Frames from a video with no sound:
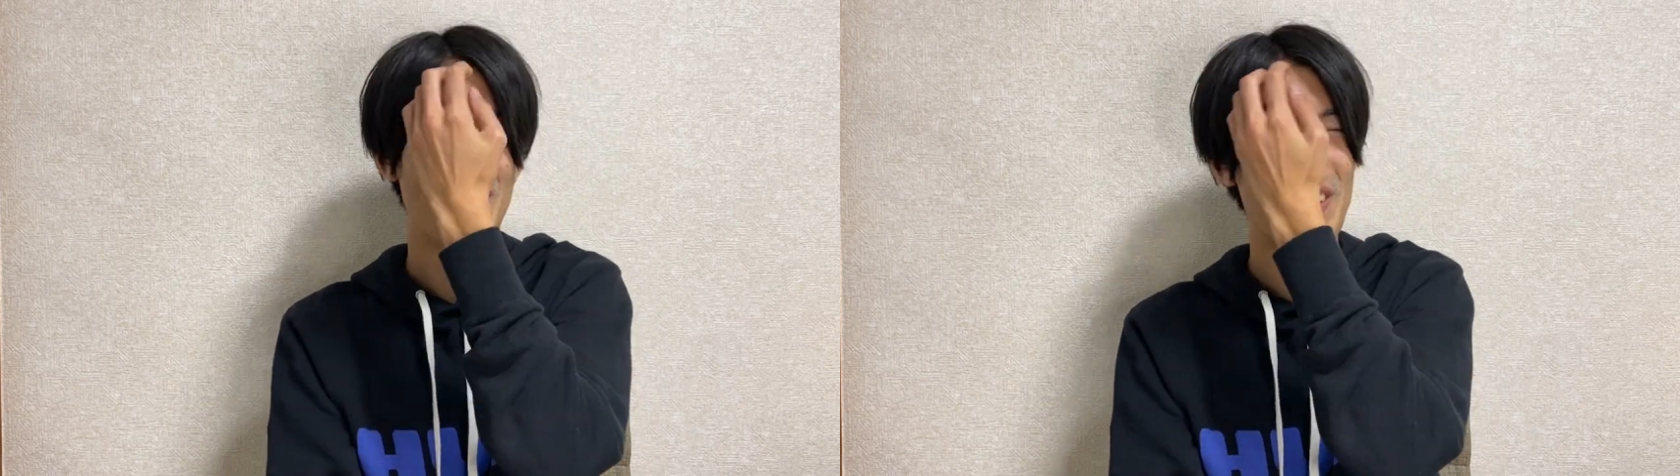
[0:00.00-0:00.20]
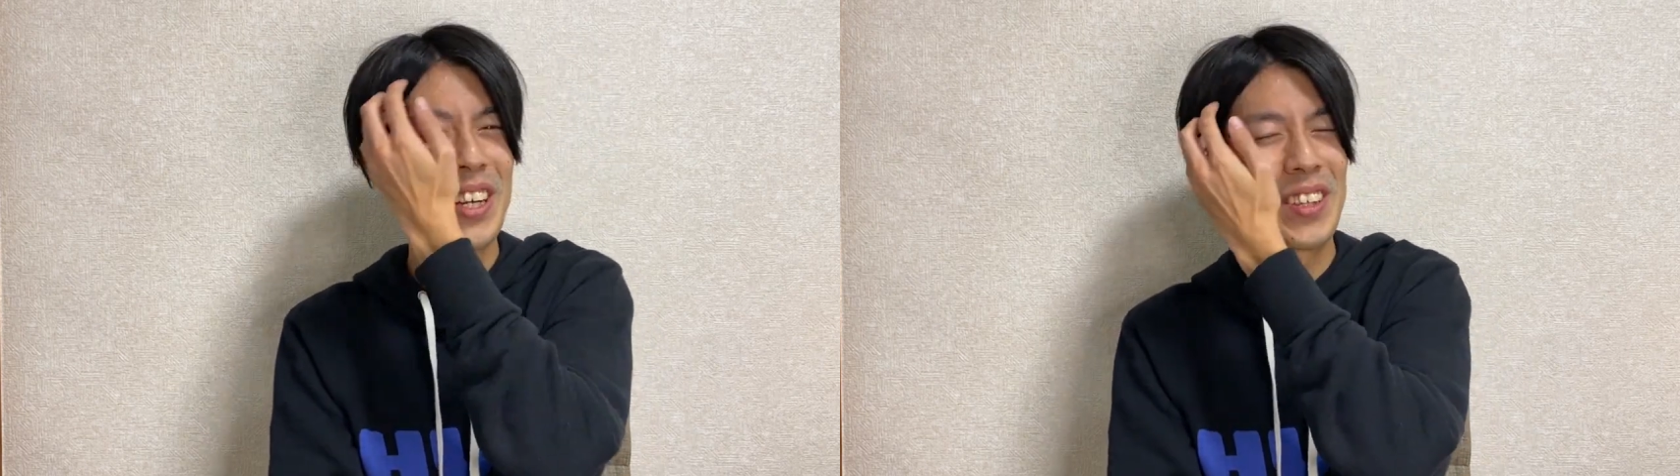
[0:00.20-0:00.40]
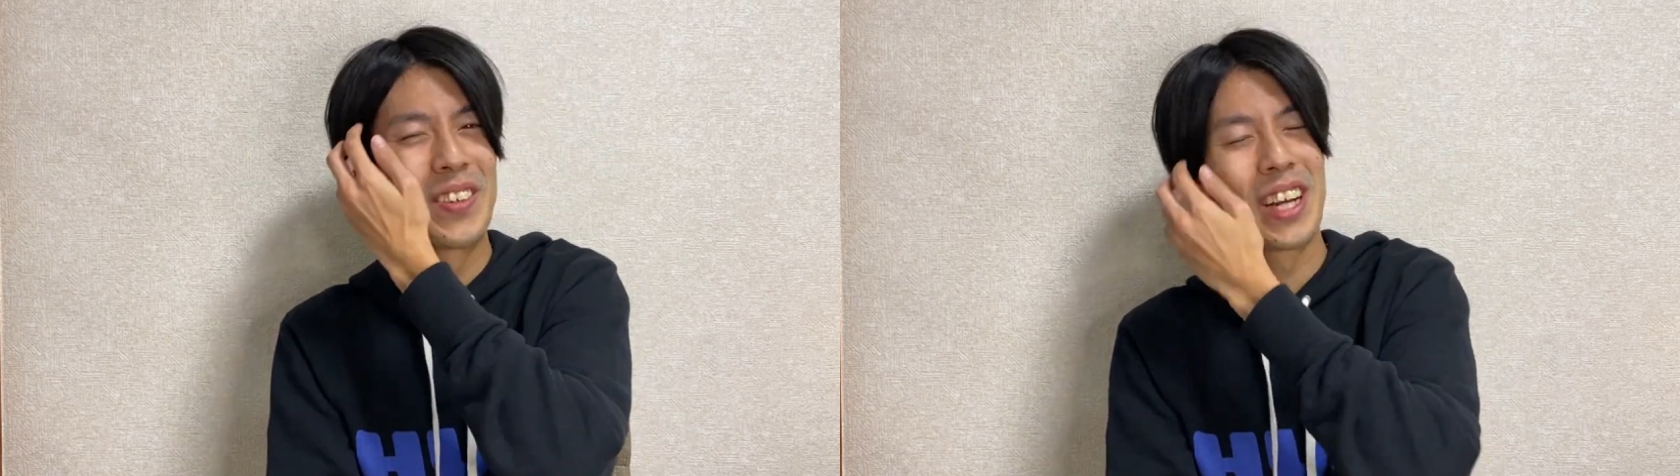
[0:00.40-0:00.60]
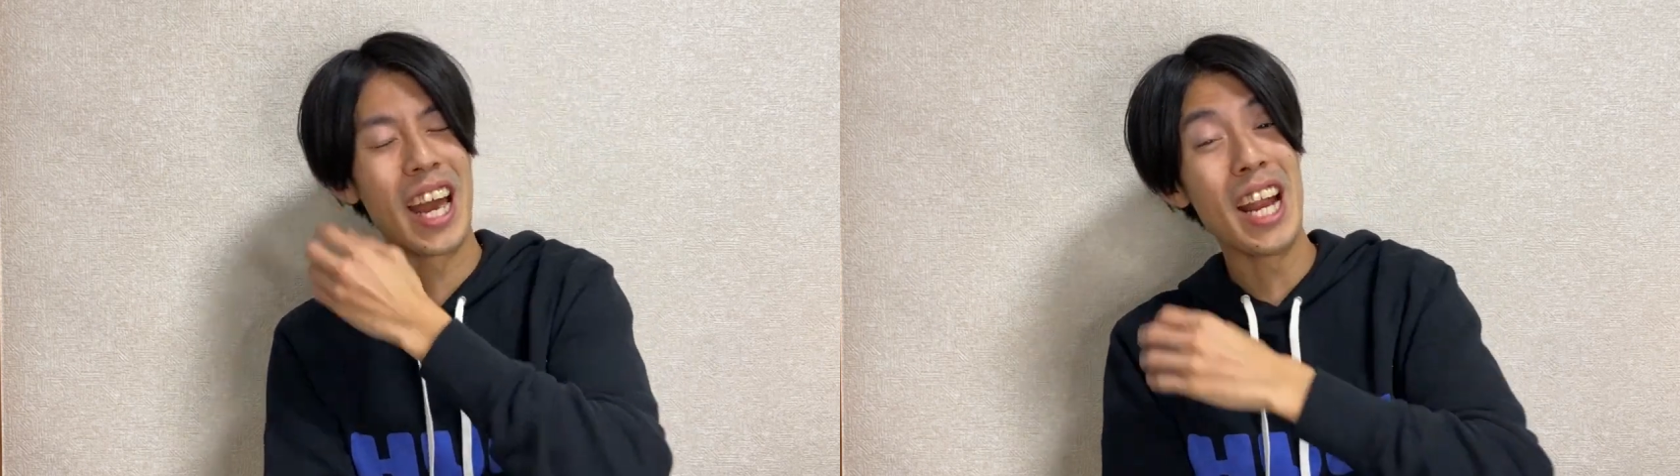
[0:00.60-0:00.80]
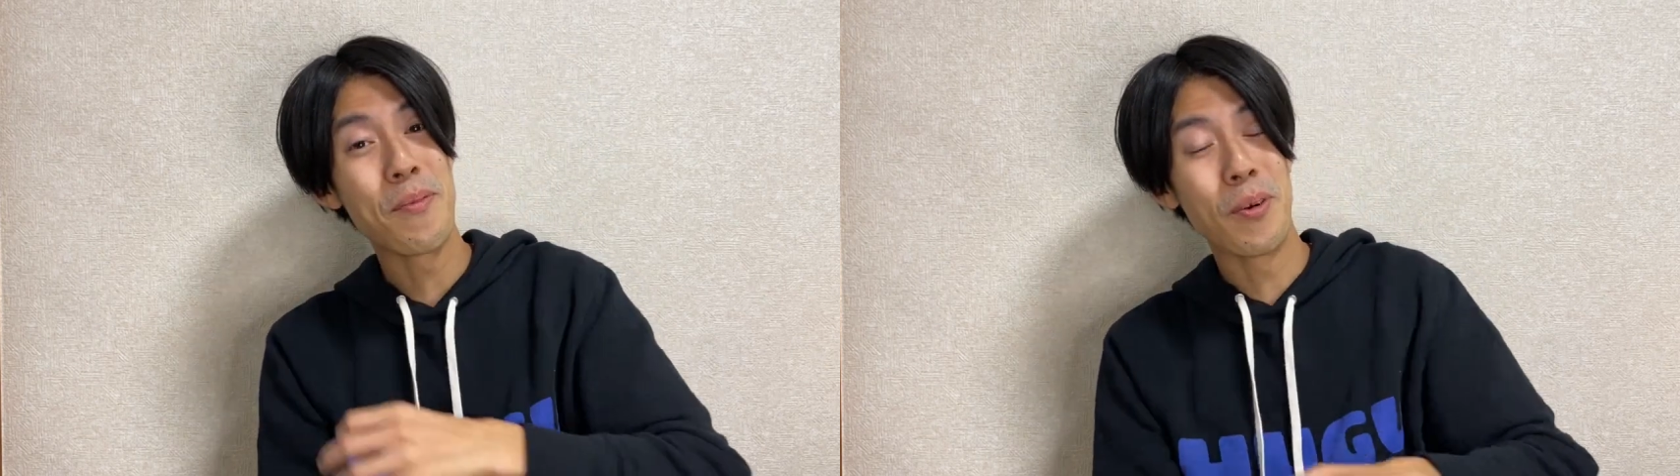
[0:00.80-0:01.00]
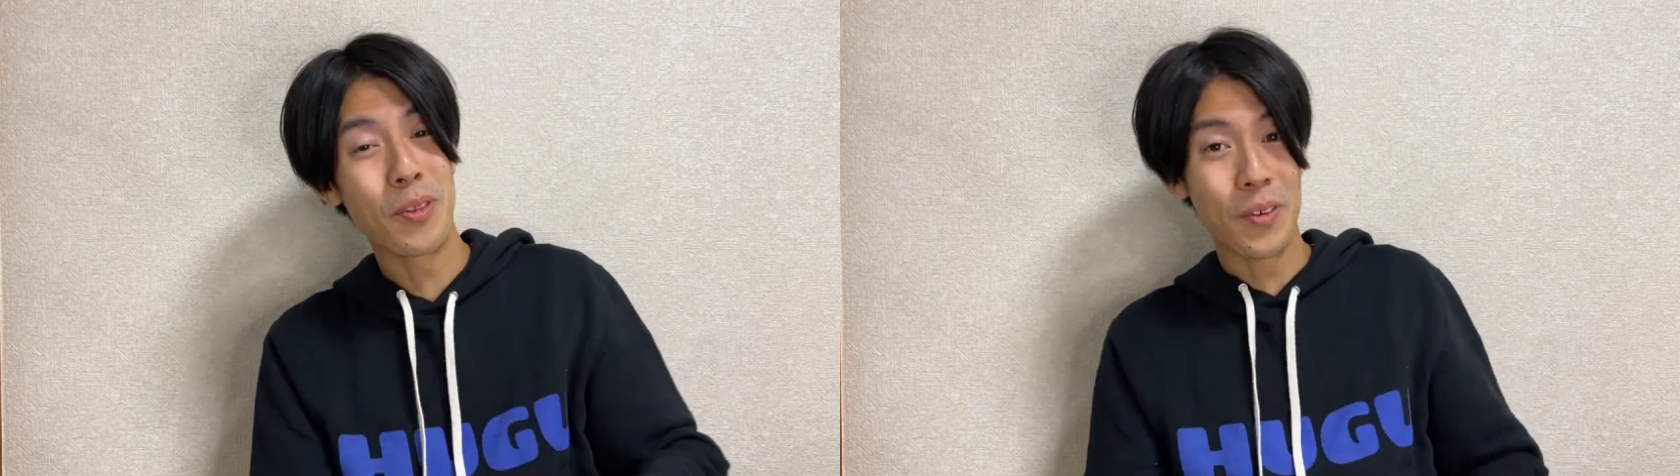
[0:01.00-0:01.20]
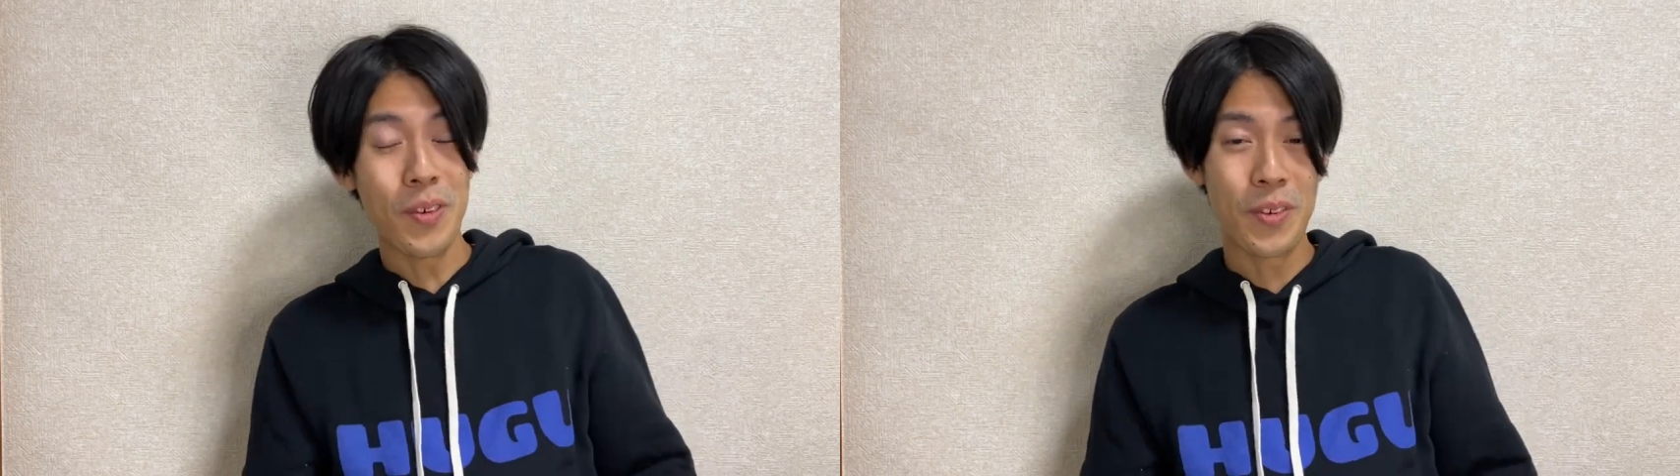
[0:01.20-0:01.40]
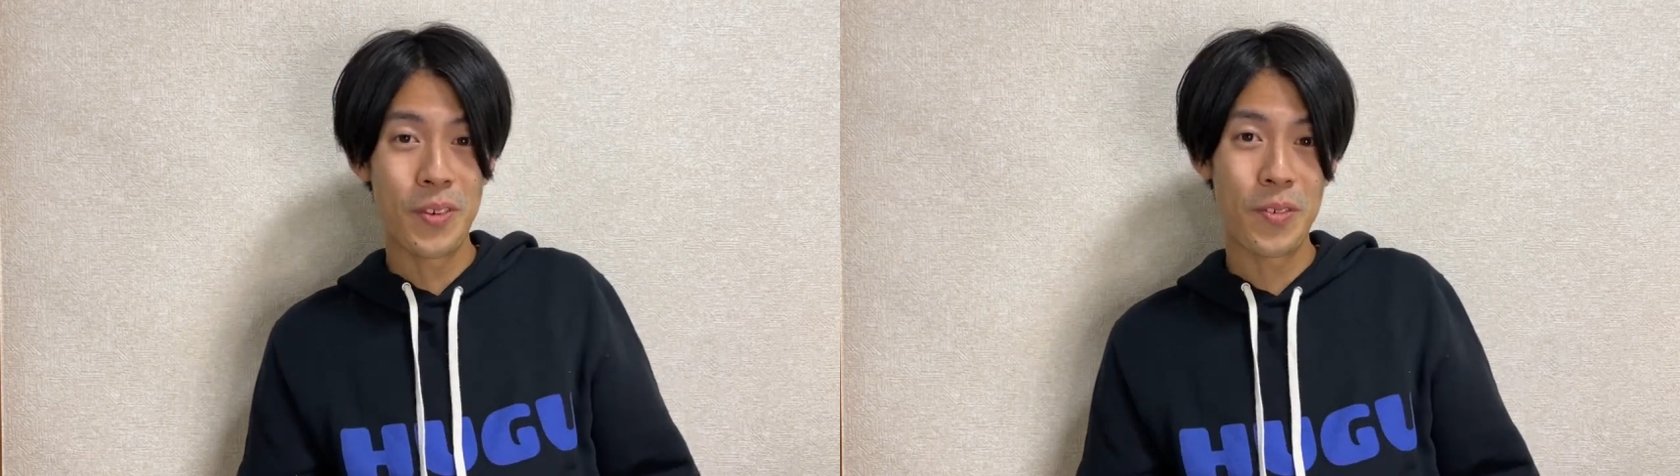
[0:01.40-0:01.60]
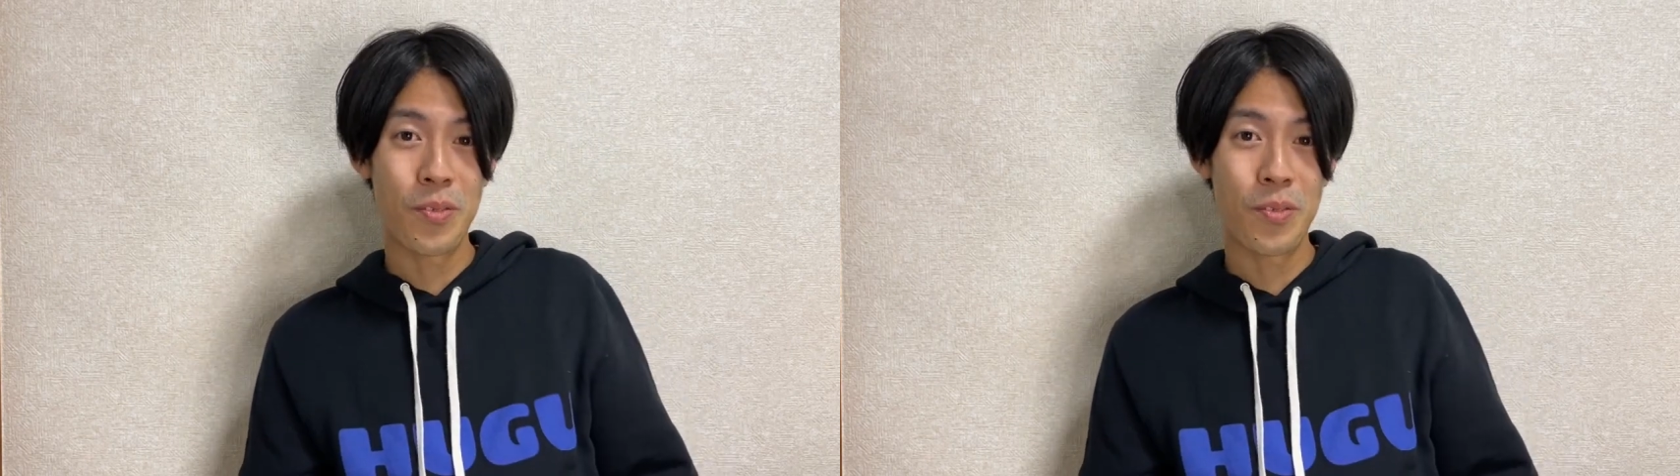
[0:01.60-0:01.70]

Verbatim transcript: そうか、そうか。え、レポート